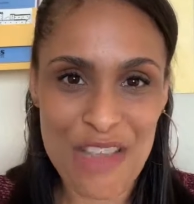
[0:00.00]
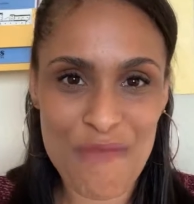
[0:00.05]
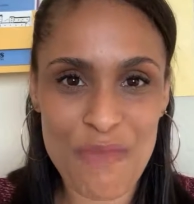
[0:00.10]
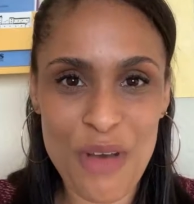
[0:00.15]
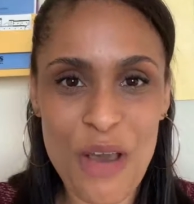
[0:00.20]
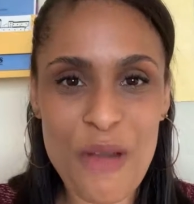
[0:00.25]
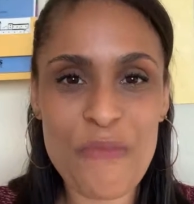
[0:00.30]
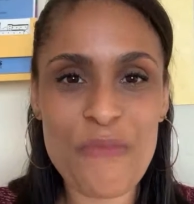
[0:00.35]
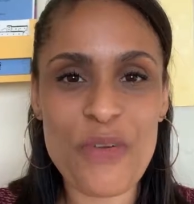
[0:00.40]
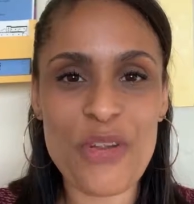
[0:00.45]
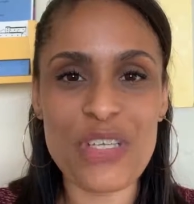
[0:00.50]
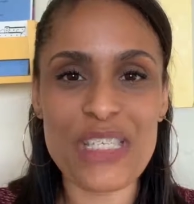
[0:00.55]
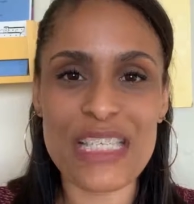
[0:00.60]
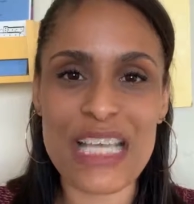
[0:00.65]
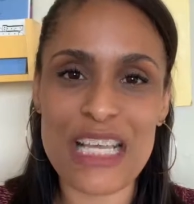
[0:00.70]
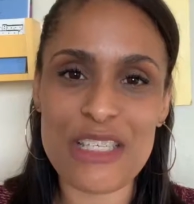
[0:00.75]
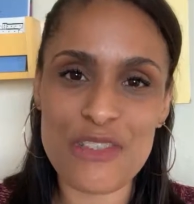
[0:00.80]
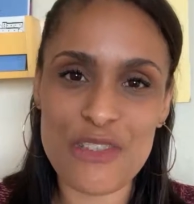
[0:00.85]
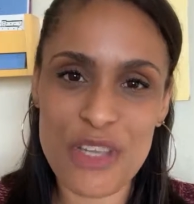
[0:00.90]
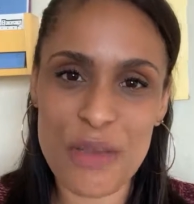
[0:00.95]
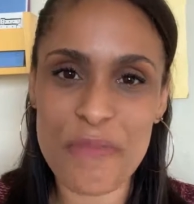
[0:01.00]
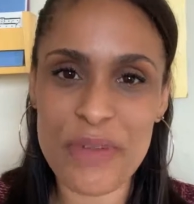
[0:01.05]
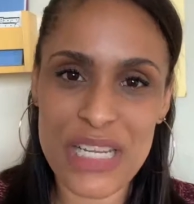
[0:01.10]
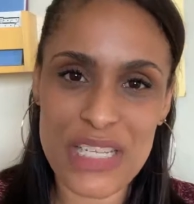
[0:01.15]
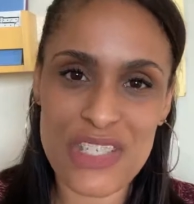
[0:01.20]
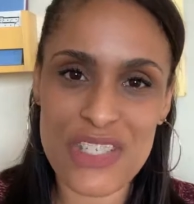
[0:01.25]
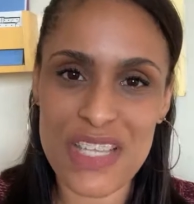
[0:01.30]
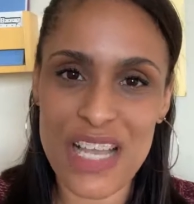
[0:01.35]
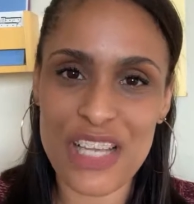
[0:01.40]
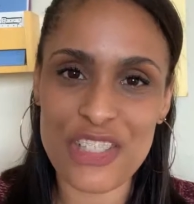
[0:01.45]
Embora o processo de
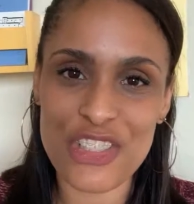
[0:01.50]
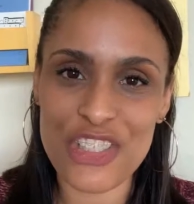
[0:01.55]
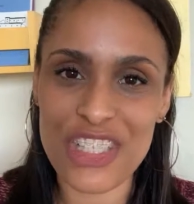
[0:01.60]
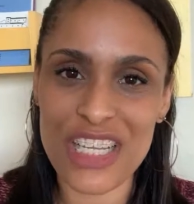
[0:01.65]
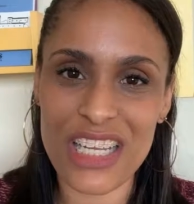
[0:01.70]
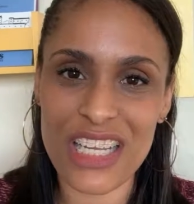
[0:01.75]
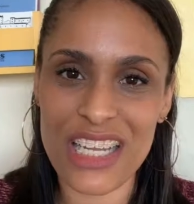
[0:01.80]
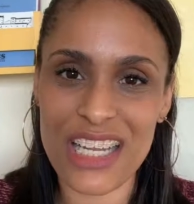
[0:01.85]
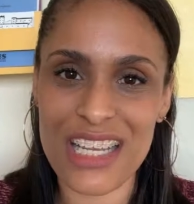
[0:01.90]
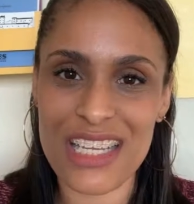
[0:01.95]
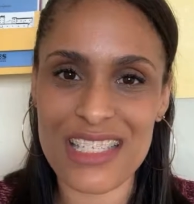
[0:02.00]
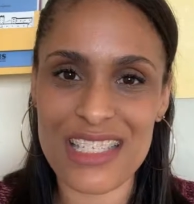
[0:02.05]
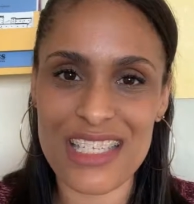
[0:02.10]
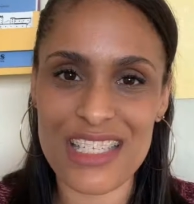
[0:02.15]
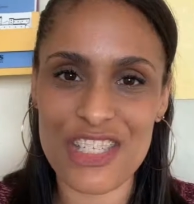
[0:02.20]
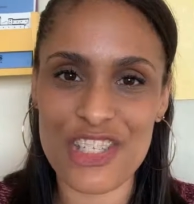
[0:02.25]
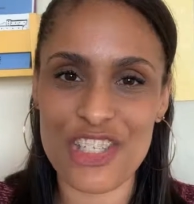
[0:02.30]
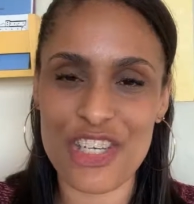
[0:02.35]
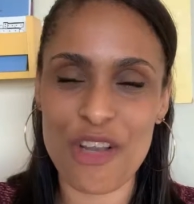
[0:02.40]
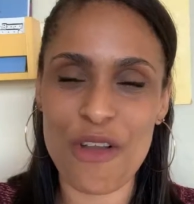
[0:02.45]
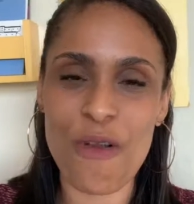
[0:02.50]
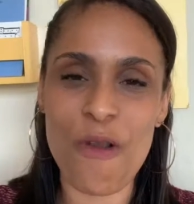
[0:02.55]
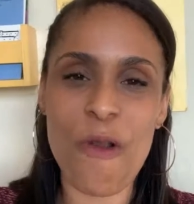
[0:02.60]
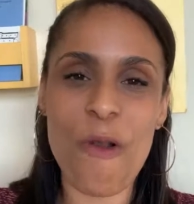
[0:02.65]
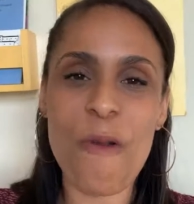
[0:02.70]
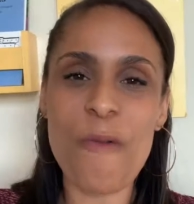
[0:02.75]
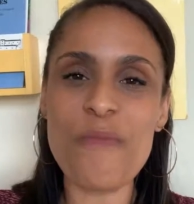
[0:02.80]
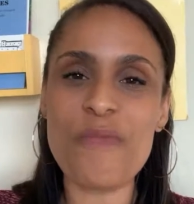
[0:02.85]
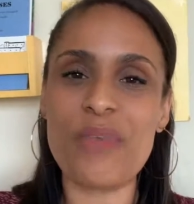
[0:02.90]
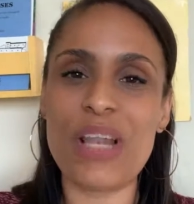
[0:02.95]
aprendizagem da criança seja
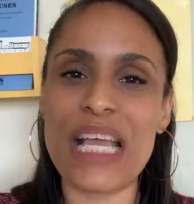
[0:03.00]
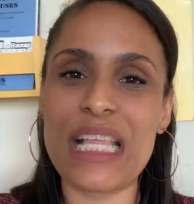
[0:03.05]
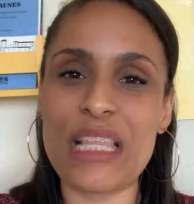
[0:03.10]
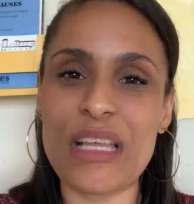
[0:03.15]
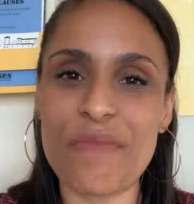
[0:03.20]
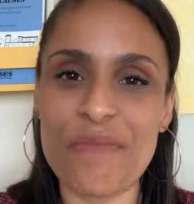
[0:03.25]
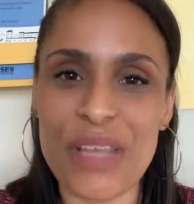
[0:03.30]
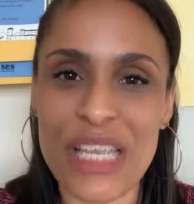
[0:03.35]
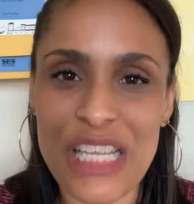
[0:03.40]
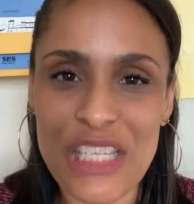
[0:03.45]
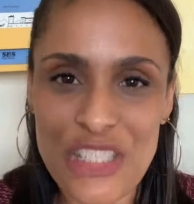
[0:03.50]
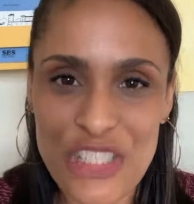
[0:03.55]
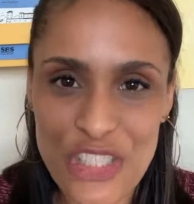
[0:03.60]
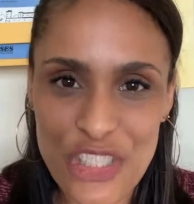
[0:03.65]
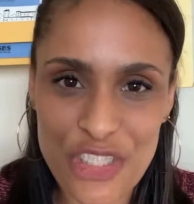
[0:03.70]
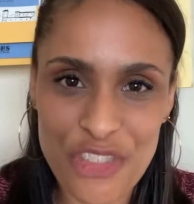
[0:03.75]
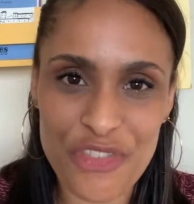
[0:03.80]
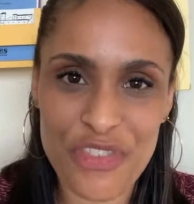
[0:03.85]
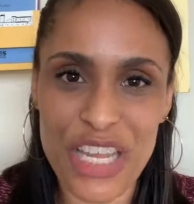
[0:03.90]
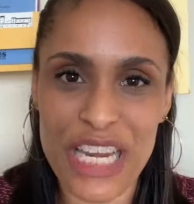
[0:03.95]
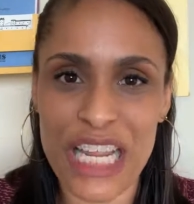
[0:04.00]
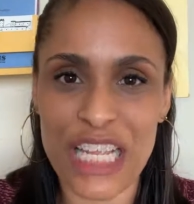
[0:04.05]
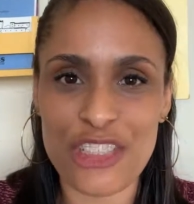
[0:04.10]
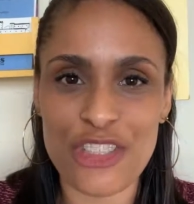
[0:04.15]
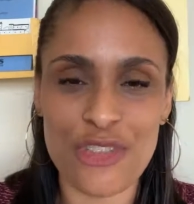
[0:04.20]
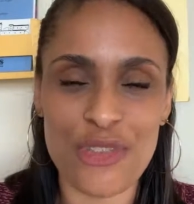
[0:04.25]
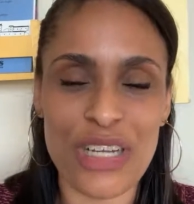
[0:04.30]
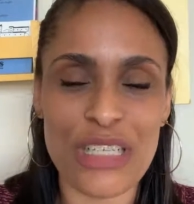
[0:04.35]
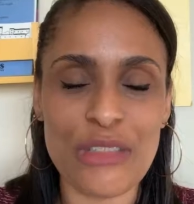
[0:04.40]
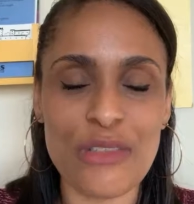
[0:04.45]
completamente
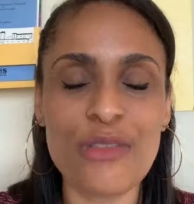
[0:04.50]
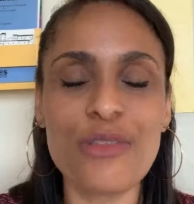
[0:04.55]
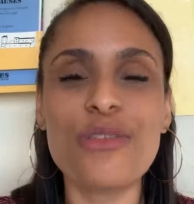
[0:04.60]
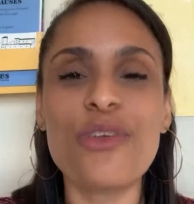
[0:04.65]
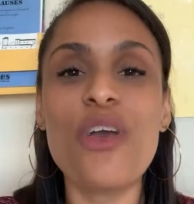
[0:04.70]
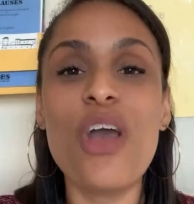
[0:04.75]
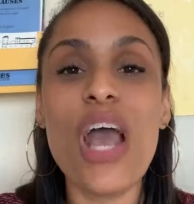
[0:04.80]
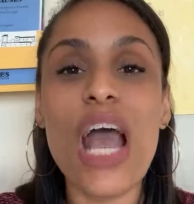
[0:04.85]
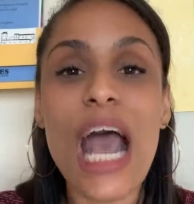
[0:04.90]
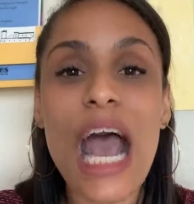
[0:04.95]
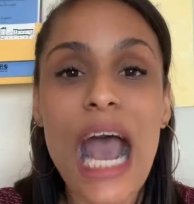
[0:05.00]
diferente do adulto,